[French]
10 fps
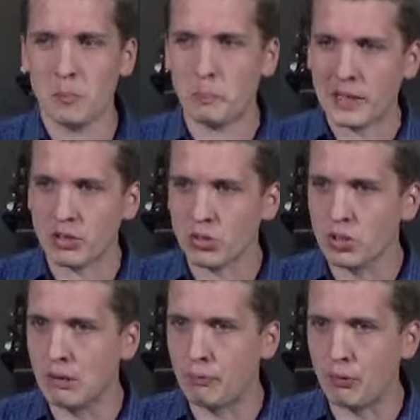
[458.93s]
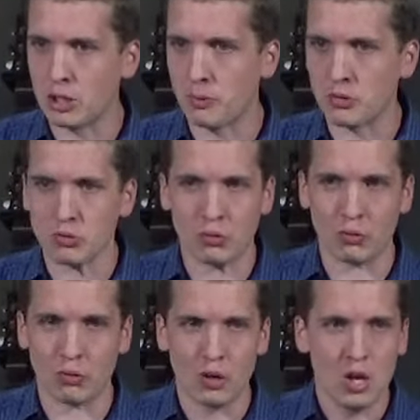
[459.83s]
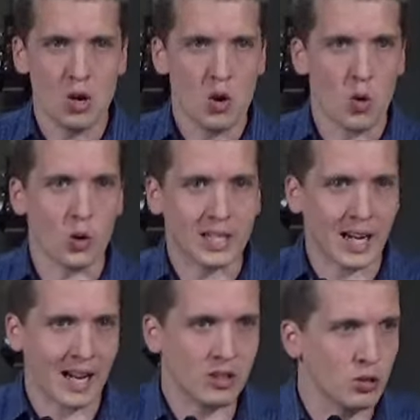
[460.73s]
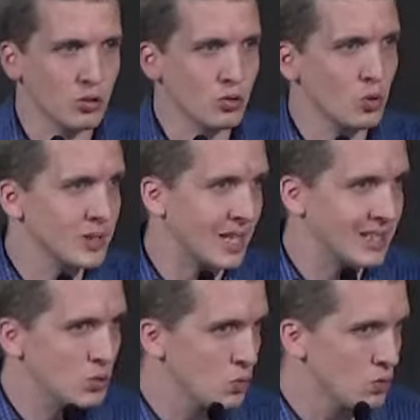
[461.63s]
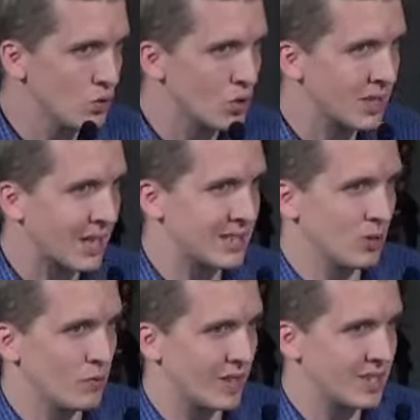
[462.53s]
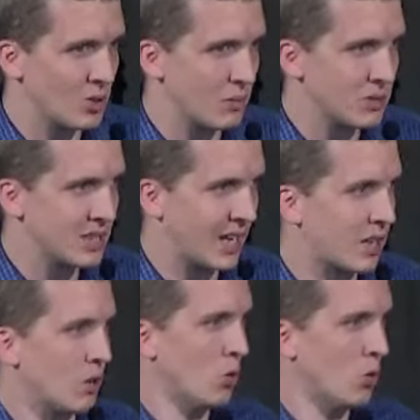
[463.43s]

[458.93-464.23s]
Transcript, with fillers: parce que des fois, je pense qu'on calque nos attitudes de chrétiens du XXIe siècle